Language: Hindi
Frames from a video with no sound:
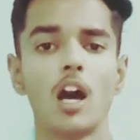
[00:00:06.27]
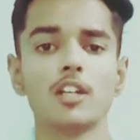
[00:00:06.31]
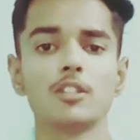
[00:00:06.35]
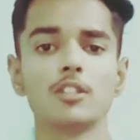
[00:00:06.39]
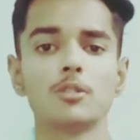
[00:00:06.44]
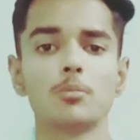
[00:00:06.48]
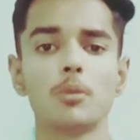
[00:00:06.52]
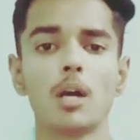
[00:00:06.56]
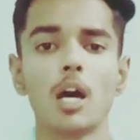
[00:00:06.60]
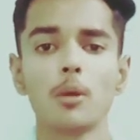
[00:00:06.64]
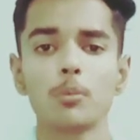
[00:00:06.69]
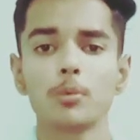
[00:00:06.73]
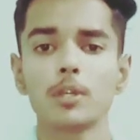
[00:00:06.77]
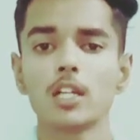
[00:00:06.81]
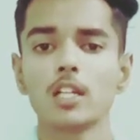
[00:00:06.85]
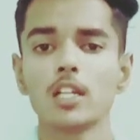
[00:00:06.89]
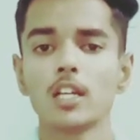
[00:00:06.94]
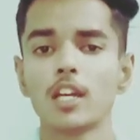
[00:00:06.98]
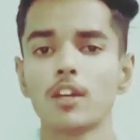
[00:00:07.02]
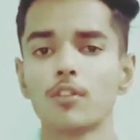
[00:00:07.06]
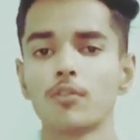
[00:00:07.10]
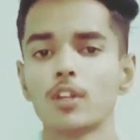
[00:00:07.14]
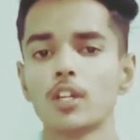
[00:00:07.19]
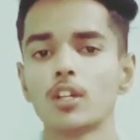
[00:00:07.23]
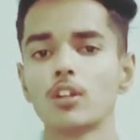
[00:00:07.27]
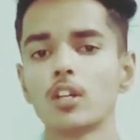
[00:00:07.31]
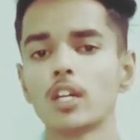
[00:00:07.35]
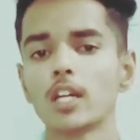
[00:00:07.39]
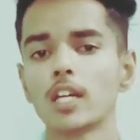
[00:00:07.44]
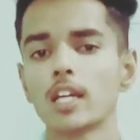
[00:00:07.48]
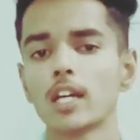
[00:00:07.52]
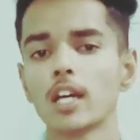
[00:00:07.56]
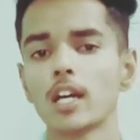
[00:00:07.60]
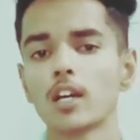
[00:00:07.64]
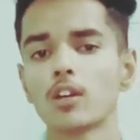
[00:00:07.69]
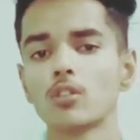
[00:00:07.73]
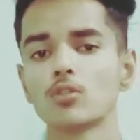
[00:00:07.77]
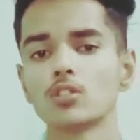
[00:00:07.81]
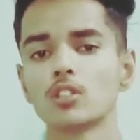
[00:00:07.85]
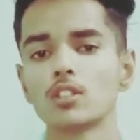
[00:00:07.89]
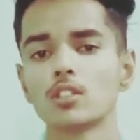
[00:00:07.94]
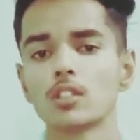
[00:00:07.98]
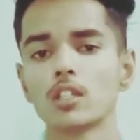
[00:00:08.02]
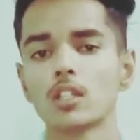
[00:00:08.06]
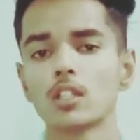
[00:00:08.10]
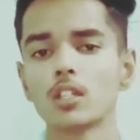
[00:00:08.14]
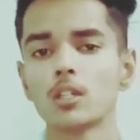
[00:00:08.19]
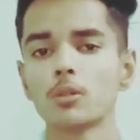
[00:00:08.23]
आज मैं आपके लिए एक वीडियो लेके आ गया हूँ
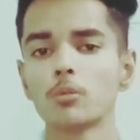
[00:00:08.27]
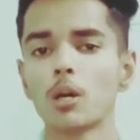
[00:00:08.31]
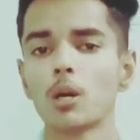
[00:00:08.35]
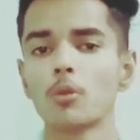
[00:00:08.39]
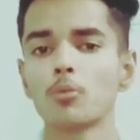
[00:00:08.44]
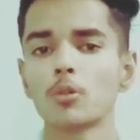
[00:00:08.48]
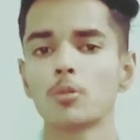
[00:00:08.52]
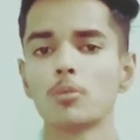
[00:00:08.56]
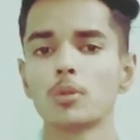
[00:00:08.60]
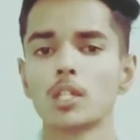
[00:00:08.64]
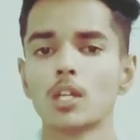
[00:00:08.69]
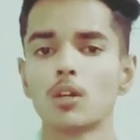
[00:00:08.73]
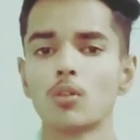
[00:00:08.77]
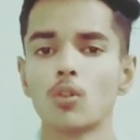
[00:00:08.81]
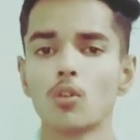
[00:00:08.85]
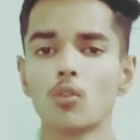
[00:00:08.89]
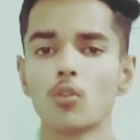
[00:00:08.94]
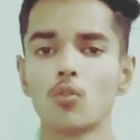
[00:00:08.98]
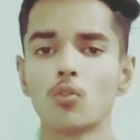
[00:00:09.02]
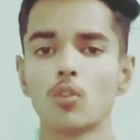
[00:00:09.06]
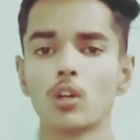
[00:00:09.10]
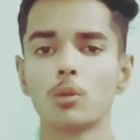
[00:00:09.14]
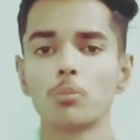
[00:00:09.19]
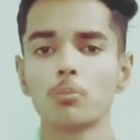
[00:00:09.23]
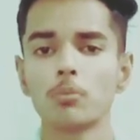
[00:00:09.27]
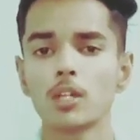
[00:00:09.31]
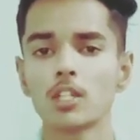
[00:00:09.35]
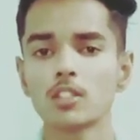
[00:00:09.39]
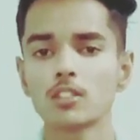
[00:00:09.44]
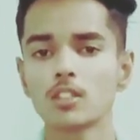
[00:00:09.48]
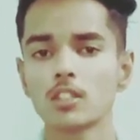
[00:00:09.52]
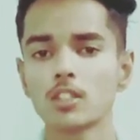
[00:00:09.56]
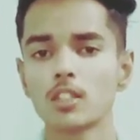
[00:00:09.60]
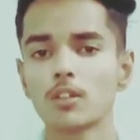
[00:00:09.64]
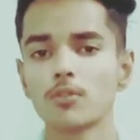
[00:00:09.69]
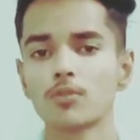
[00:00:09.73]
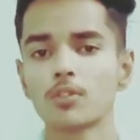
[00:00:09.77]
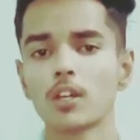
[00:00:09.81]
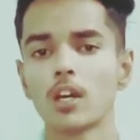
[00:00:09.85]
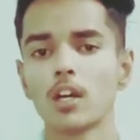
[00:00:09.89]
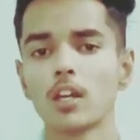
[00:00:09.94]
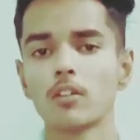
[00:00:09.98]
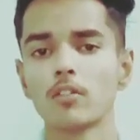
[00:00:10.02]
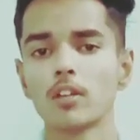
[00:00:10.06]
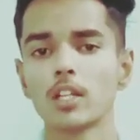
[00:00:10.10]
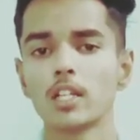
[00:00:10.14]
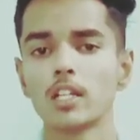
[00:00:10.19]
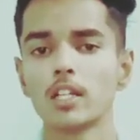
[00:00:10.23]
जिसके अंदर मैं आपको बताऊँगा वन प्लस की तरफ से
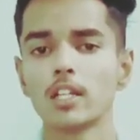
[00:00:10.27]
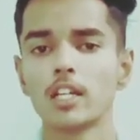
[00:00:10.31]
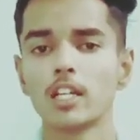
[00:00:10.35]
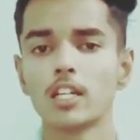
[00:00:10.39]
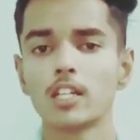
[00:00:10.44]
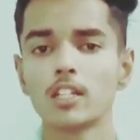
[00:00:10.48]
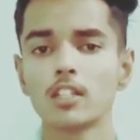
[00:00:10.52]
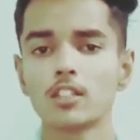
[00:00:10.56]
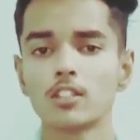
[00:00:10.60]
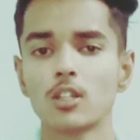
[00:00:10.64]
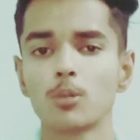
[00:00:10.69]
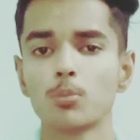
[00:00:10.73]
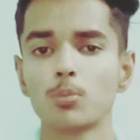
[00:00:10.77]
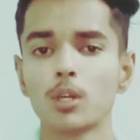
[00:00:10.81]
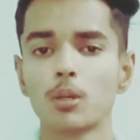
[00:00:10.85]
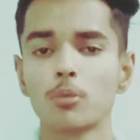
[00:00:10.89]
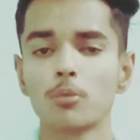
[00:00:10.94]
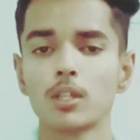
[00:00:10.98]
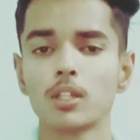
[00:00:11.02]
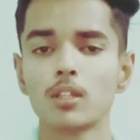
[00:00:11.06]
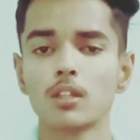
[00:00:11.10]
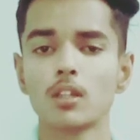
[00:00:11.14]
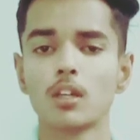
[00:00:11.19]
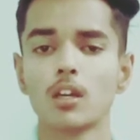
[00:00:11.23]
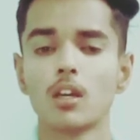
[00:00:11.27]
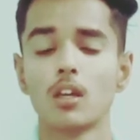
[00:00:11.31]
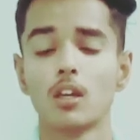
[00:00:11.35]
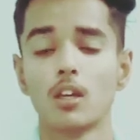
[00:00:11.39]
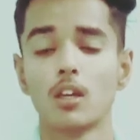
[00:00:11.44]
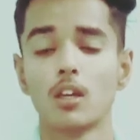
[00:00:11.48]
आने वाली लेटेस्ट अपकमिंग